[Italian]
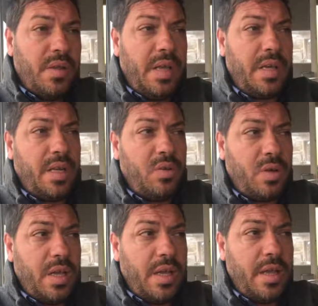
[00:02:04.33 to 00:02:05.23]
E
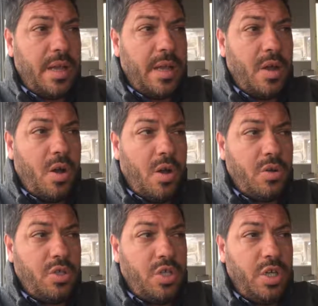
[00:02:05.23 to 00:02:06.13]
credo che
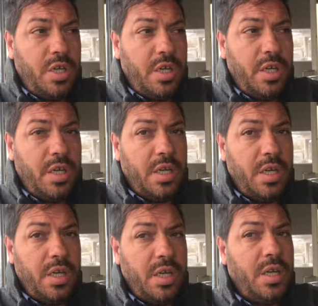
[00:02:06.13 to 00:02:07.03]

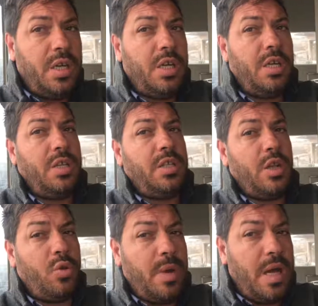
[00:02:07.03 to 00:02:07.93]
oggi,
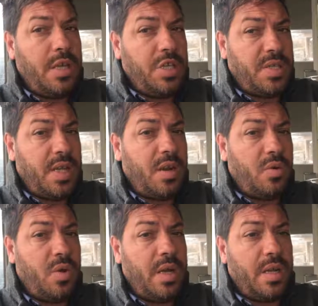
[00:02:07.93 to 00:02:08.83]
da domani, ci
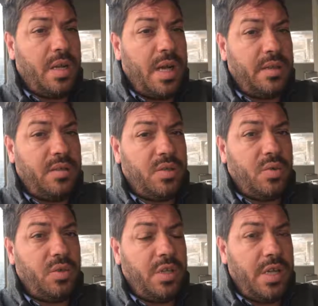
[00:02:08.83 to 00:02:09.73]
saranno anche altri
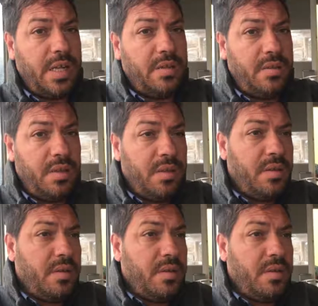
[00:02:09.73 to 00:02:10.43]
scontri diretti